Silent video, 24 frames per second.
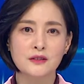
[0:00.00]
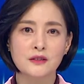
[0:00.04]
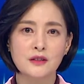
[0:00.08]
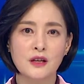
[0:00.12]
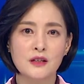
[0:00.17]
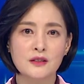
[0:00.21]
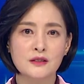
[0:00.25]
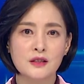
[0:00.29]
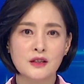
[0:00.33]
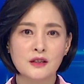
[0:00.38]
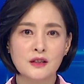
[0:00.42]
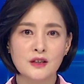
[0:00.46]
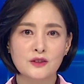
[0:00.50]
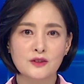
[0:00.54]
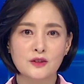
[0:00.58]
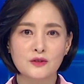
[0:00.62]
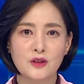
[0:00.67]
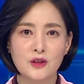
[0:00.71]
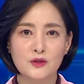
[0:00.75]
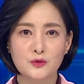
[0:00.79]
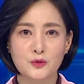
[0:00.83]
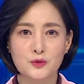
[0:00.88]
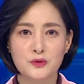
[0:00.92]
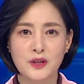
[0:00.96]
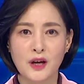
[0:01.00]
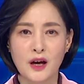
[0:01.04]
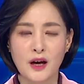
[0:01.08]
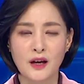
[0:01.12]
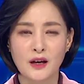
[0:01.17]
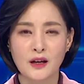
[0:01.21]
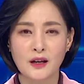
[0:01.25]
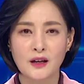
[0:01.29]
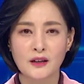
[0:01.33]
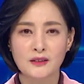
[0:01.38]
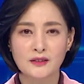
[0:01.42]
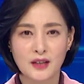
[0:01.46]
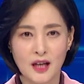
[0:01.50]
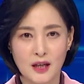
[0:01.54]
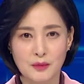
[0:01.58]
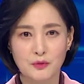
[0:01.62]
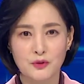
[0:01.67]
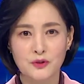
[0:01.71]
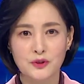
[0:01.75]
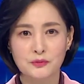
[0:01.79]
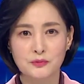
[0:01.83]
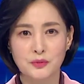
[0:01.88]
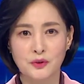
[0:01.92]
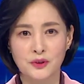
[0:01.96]
대책이라든가 조사
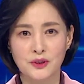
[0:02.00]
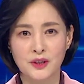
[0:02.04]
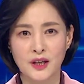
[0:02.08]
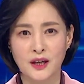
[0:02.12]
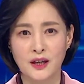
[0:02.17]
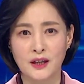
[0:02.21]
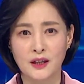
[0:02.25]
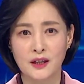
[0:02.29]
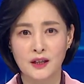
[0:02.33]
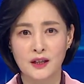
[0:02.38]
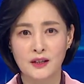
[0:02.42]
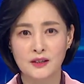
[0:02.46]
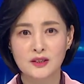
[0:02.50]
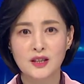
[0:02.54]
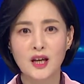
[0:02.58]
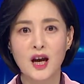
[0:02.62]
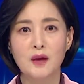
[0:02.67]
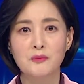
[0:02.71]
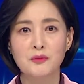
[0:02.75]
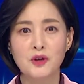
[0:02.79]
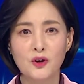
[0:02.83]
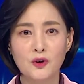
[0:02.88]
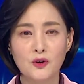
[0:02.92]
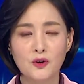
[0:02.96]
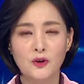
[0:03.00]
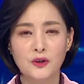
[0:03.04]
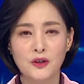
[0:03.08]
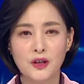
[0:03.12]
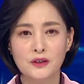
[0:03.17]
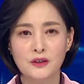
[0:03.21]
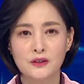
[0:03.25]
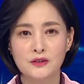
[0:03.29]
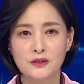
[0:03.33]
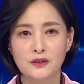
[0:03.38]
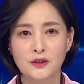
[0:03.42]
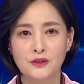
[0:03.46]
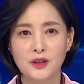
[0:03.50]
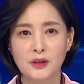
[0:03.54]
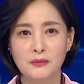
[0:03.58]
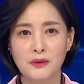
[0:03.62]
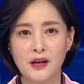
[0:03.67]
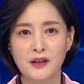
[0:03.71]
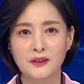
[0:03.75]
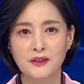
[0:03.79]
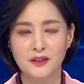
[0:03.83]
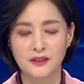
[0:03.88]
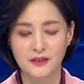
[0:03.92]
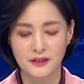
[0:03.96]
잘못 짚었다. 차명 거래를
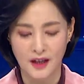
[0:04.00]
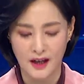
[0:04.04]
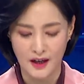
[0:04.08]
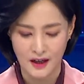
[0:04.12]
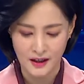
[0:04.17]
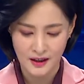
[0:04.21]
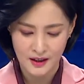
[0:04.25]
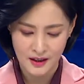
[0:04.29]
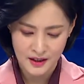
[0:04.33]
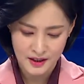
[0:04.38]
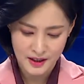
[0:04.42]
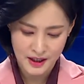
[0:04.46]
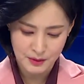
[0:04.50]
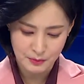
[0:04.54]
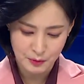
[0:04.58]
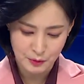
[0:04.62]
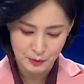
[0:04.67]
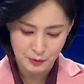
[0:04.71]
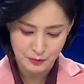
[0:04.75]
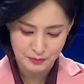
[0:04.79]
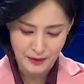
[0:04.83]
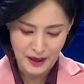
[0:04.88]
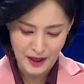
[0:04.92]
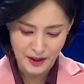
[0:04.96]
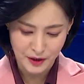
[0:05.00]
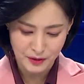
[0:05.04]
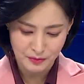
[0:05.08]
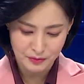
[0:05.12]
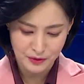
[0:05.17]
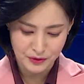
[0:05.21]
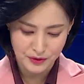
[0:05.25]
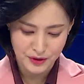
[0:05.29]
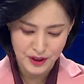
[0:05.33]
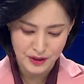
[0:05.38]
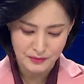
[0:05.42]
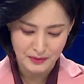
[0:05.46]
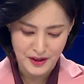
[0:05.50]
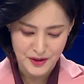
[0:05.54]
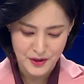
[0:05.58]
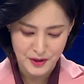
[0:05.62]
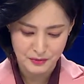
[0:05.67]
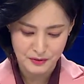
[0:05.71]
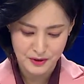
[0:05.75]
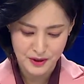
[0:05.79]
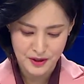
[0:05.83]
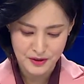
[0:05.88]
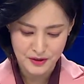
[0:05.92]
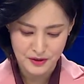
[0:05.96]
들여다봐야 된다. 이 부분 많은 분들이
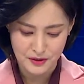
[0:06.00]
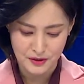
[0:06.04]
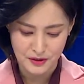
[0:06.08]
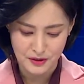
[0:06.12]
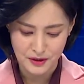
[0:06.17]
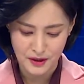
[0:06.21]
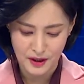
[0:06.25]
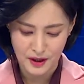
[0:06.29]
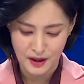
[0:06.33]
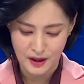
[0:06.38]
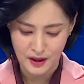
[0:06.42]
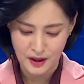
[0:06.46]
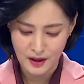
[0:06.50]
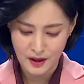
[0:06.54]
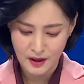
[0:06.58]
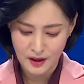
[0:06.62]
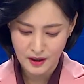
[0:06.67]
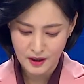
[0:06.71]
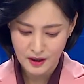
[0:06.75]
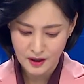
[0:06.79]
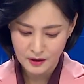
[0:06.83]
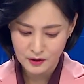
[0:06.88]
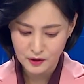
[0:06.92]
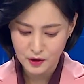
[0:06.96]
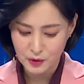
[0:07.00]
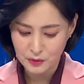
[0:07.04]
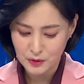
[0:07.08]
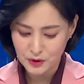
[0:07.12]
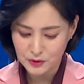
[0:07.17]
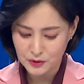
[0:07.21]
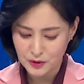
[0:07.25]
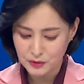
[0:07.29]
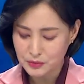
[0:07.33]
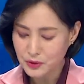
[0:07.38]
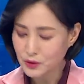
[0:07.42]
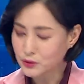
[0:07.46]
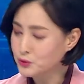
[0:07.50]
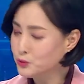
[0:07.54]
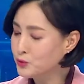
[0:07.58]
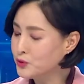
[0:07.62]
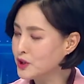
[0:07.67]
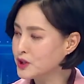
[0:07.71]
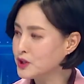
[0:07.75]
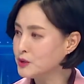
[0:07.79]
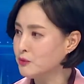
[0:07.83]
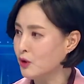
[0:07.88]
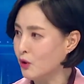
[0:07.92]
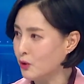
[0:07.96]
말씀을 하시는데 그러면
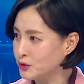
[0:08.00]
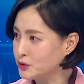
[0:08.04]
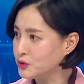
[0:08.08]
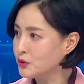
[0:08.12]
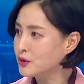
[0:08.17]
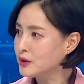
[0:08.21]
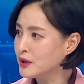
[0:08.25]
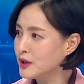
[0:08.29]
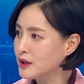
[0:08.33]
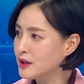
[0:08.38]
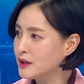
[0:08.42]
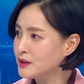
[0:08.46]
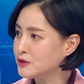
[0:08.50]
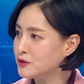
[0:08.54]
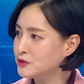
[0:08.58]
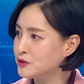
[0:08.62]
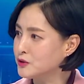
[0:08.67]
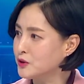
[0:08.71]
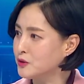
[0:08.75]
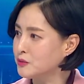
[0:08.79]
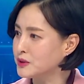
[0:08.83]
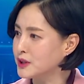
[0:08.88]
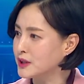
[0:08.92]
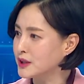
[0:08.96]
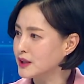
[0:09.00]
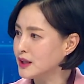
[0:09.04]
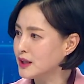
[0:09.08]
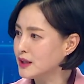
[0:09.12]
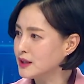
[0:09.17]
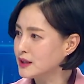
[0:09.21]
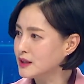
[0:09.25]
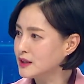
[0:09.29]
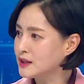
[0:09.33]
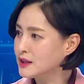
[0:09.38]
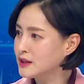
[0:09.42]
평론가님 어떻게 해야 되는 겁니까? 그